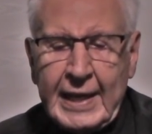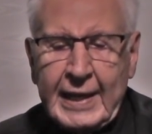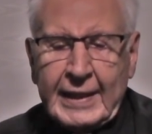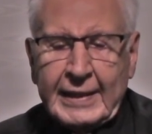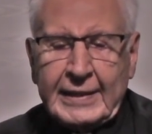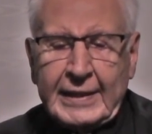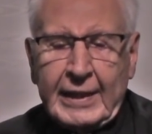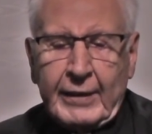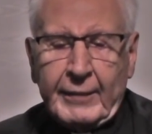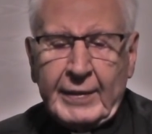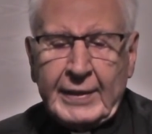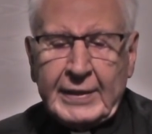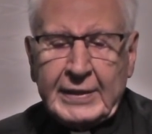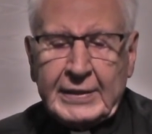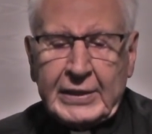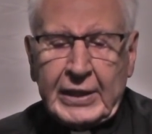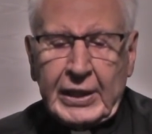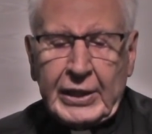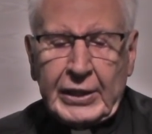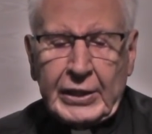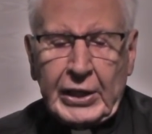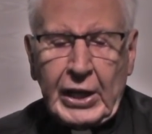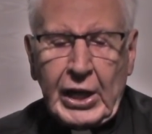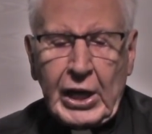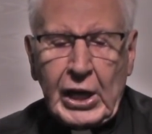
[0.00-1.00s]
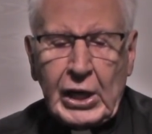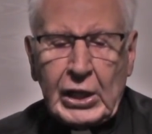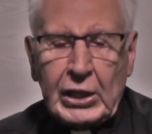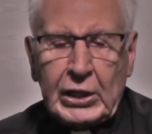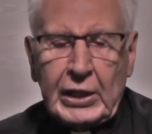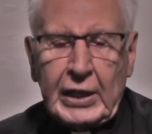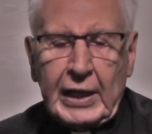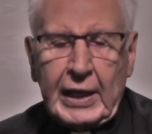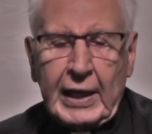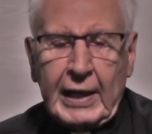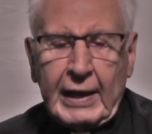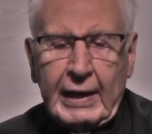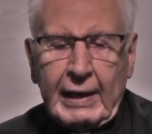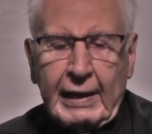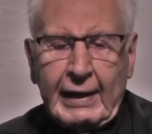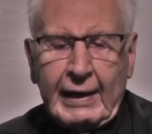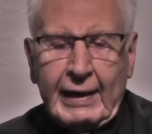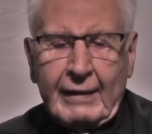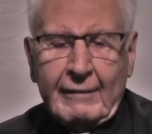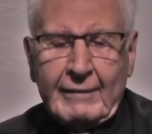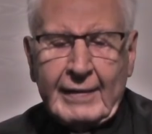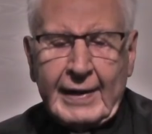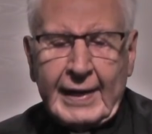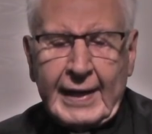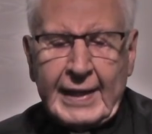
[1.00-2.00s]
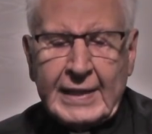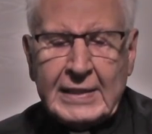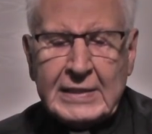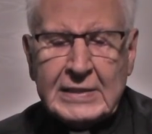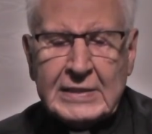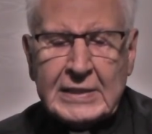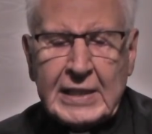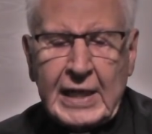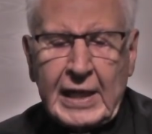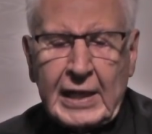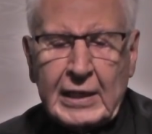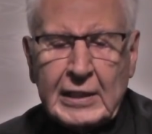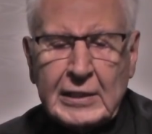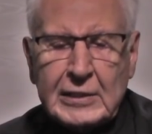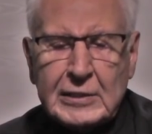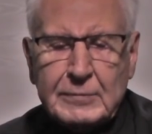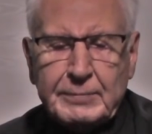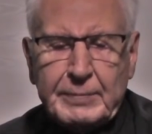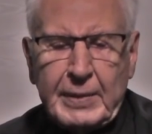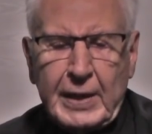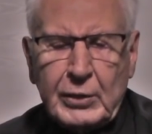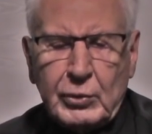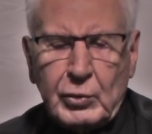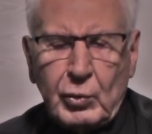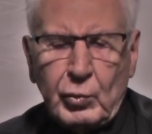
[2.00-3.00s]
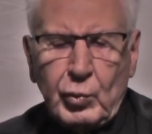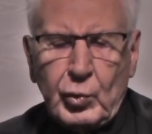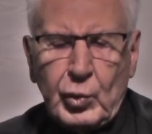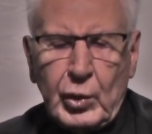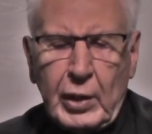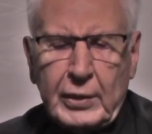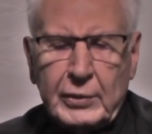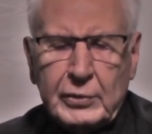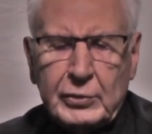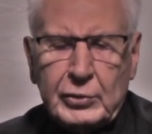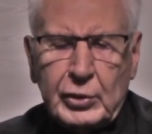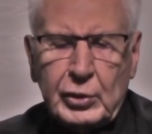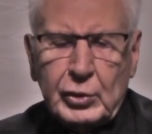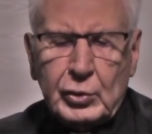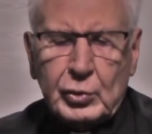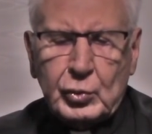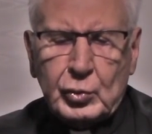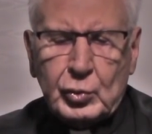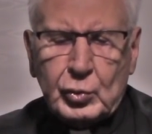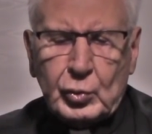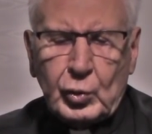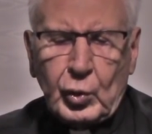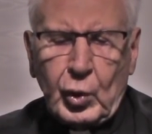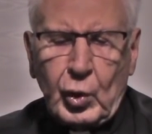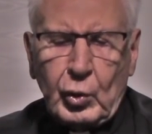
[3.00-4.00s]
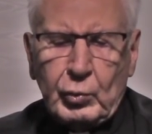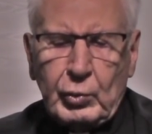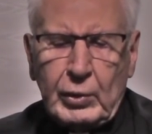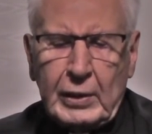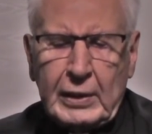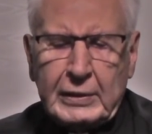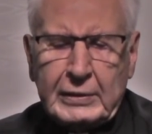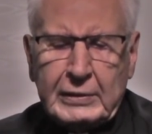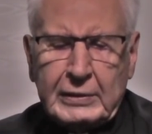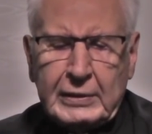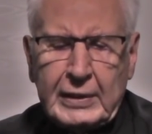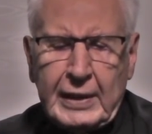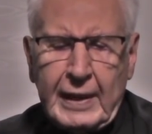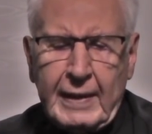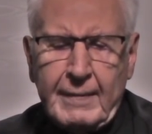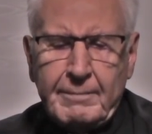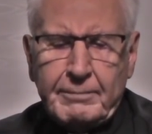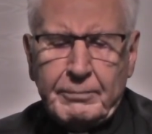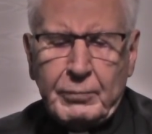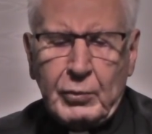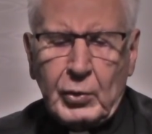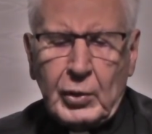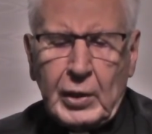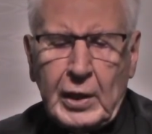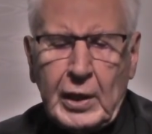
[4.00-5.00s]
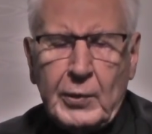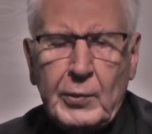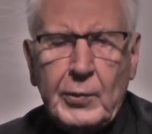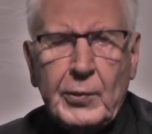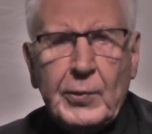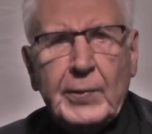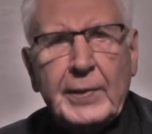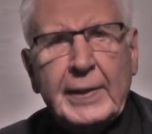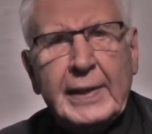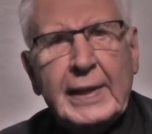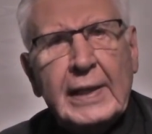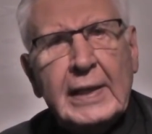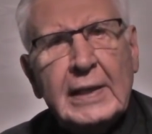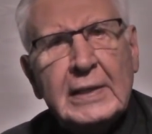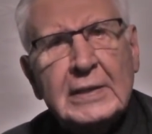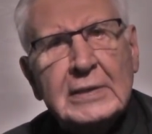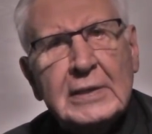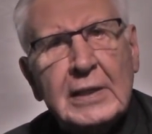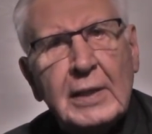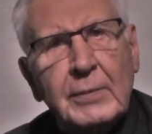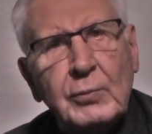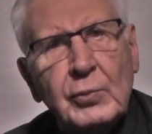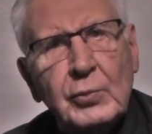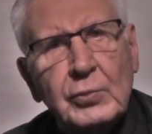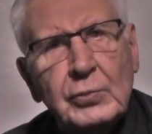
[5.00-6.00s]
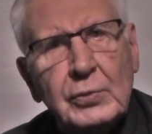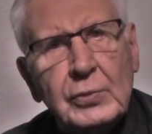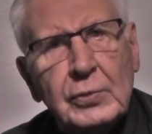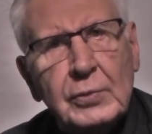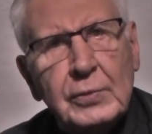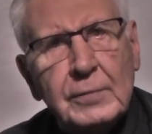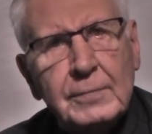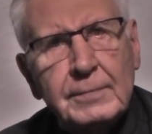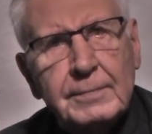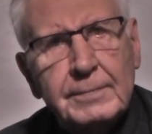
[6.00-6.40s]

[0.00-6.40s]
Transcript: deben tenerle reverencia y respeto durante todo el tiempo que vivan en este mundo.